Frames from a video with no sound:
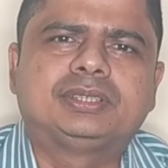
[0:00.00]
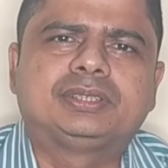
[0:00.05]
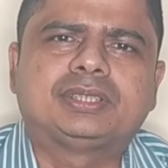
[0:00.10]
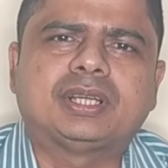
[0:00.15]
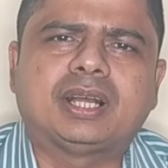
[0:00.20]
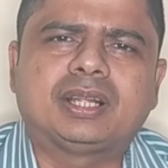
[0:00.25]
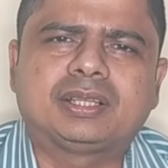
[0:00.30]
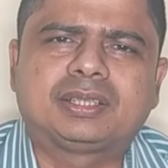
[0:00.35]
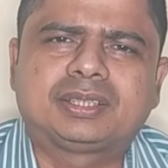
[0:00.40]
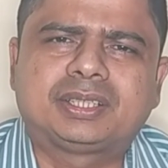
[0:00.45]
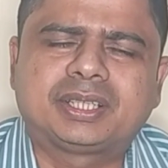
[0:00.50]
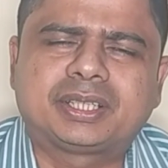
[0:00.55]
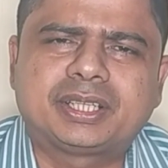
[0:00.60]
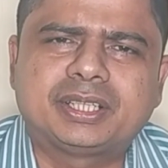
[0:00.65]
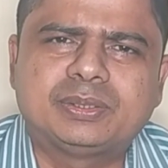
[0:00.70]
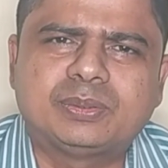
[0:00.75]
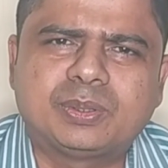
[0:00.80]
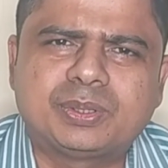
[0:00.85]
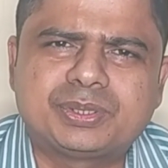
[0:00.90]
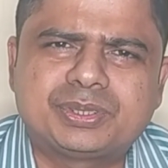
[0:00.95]
সাত থেকে
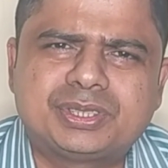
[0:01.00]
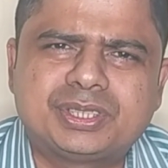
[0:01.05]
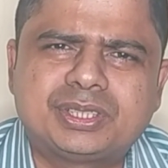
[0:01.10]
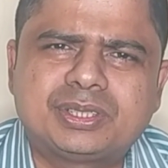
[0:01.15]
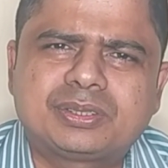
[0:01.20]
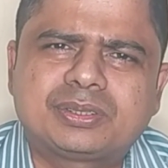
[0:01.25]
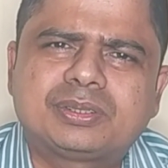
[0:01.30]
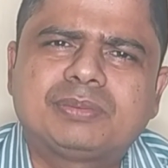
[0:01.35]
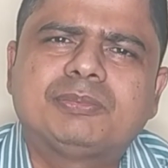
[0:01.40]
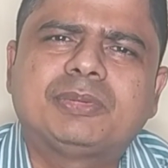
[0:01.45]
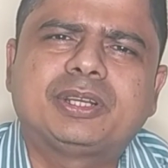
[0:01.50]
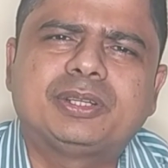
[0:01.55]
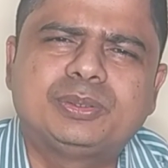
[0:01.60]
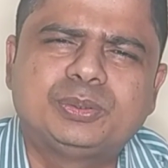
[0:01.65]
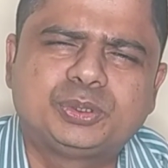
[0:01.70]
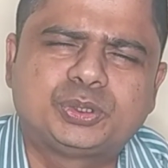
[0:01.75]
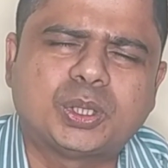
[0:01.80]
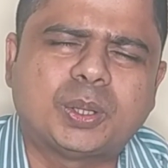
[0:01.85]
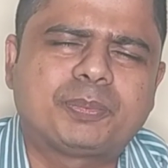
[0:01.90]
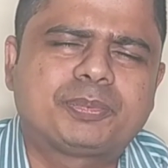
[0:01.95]
দশ দিন মানে দু
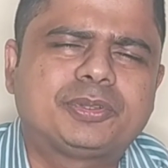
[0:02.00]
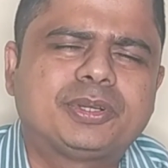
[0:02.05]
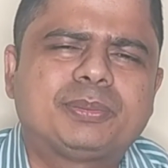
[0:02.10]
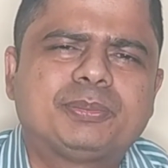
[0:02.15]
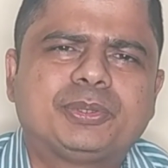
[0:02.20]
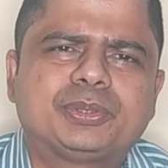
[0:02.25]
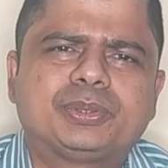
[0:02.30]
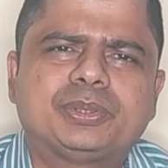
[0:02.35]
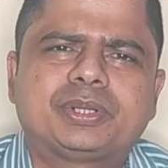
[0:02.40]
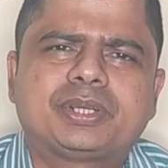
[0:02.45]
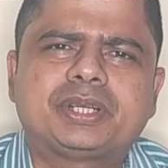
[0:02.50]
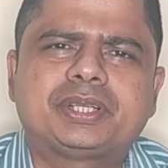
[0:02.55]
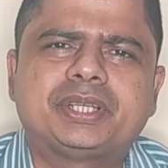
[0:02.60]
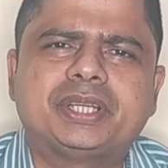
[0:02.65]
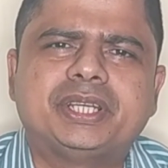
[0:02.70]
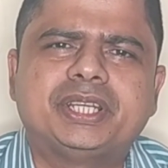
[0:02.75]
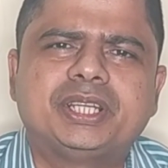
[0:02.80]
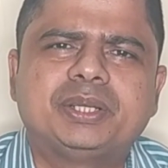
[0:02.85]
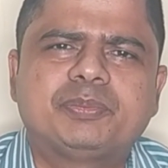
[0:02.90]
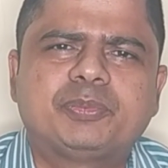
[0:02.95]
সপ্তাহের মতো একটা
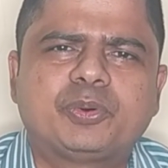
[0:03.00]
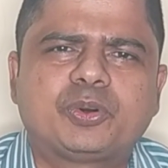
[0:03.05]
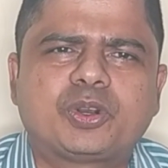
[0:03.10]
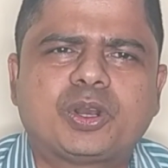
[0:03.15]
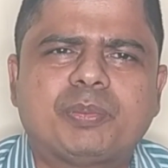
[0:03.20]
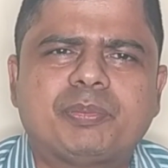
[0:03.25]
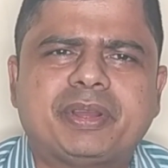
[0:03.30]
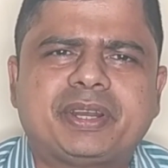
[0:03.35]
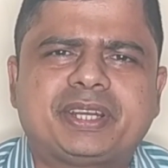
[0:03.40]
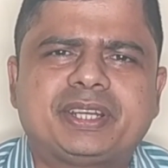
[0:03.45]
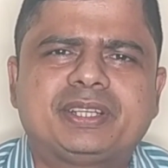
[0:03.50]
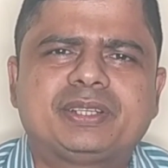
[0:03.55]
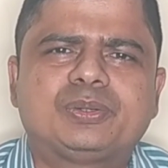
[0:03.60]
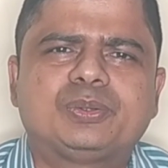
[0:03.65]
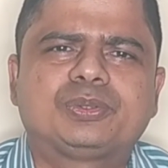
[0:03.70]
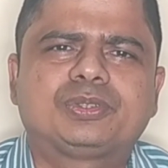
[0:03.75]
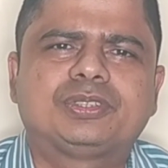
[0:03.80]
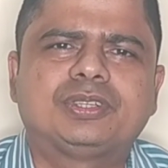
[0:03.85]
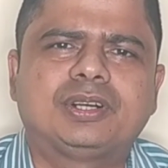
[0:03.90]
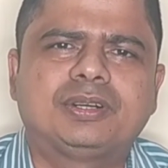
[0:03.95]
ট্রেনিং প্রোগ্রাম অ্যাটেন্ড
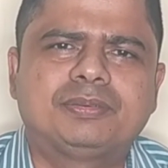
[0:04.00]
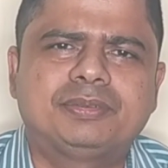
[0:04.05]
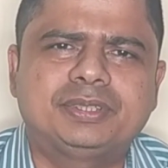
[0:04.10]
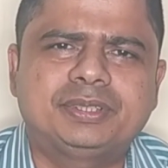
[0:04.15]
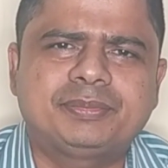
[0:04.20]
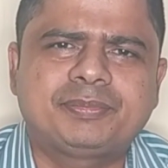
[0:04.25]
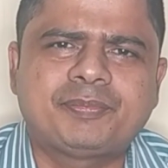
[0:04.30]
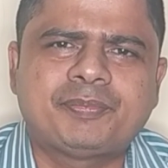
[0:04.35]
করতে হবে